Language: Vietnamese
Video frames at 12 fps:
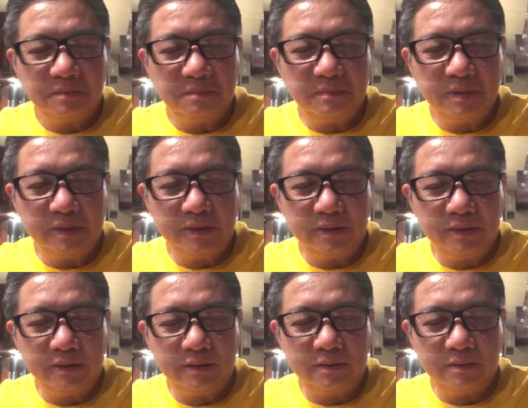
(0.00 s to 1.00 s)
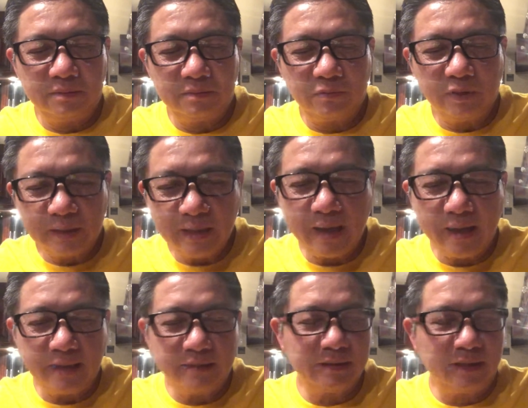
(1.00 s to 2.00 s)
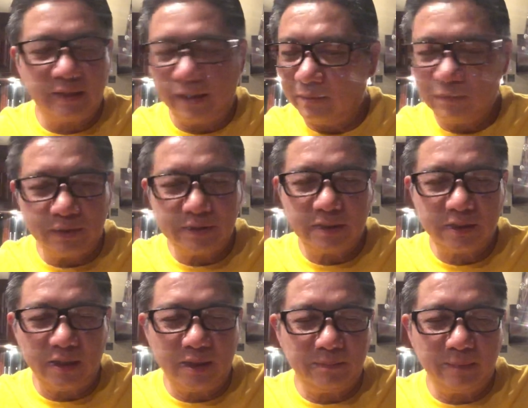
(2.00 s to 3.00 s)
bên quốc gia trở lại không có chuyện đó